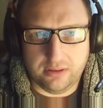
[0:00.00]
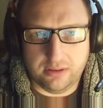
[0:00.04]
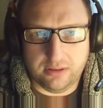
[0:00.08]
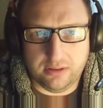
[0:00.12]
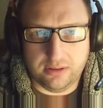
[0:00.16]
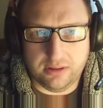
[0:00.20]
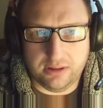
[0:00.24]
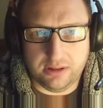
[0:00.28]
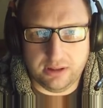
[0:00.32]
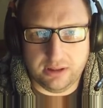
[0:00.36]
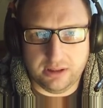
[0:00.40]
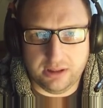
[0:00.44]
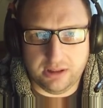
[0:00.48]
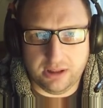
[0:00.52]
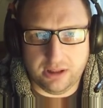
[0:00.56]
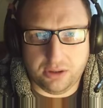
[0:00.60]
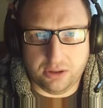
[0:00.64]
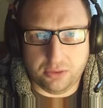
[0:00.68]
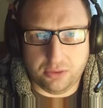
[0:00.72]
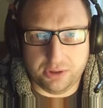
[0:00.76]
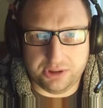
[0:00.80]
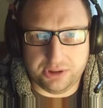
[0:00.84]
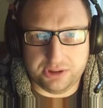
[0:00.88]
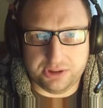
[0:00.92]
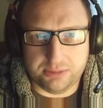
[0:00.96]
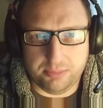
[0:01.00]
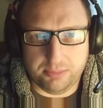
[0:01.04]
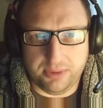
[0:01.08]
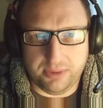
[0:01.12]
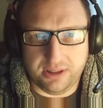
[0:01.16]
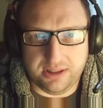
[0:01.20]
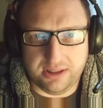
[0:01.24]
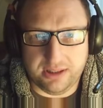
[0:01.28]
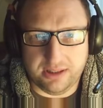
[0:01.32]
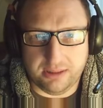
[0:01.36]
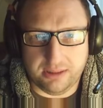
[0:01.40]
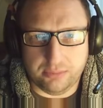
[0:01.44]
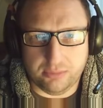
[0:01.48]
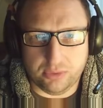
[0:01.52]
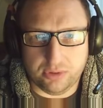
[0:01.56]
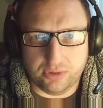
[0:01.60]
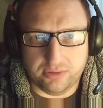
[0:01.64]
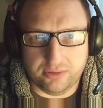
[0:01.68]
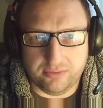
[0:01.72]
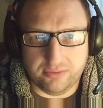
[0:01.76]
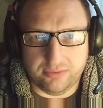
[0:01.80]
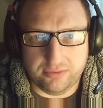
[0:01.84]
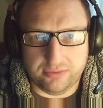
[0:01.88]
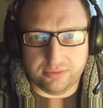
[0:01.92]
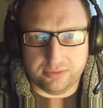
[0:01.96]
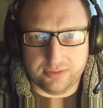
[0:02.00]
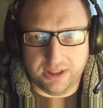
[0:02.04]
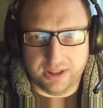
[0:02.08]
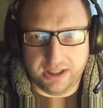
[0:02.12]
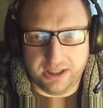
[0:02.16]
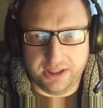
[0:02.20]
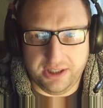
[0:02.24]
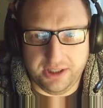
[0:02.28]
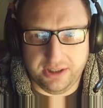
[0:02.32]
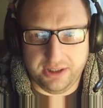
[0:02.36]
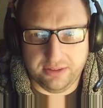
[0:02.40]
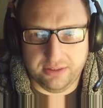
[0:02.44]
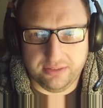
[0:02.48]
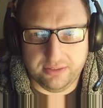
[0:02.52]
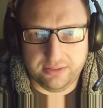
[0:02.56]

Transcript: Она находится, блядь, там вот вдали